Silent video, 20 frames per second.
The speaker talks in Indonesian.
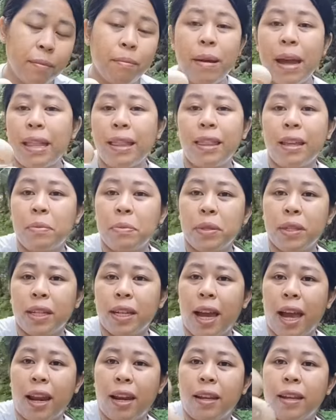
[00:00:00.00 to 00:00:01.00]
mantap
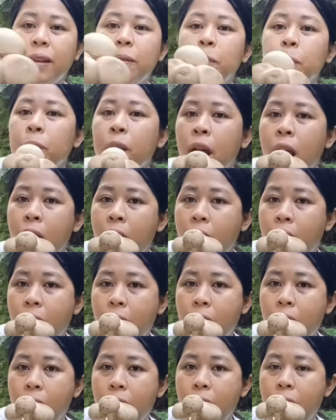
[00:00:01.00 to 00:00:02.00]
sekali
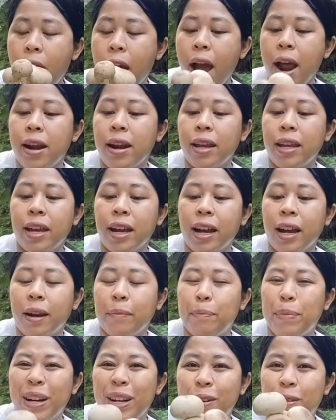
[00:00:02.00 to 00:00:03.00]
oh, ada yang
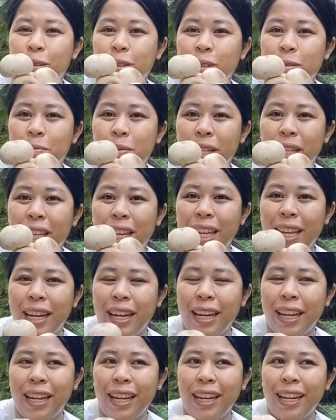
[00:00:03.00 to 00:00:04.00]
pendul seperti
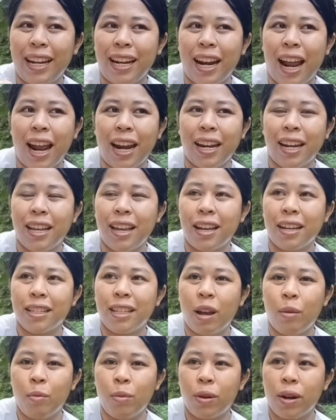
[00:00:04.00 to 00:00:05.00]
ini dan ada yang
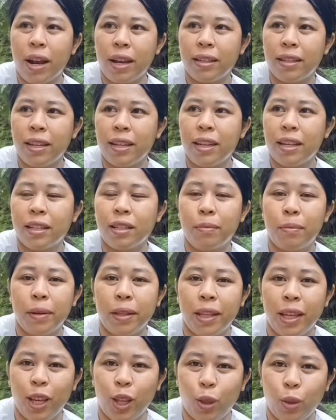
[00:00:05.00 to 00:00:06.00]
jamur raja yang
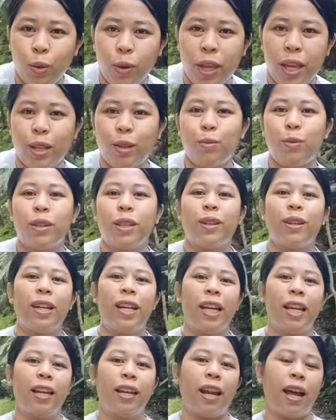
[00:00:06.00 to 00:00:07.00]
seperti itu ya sobat lain.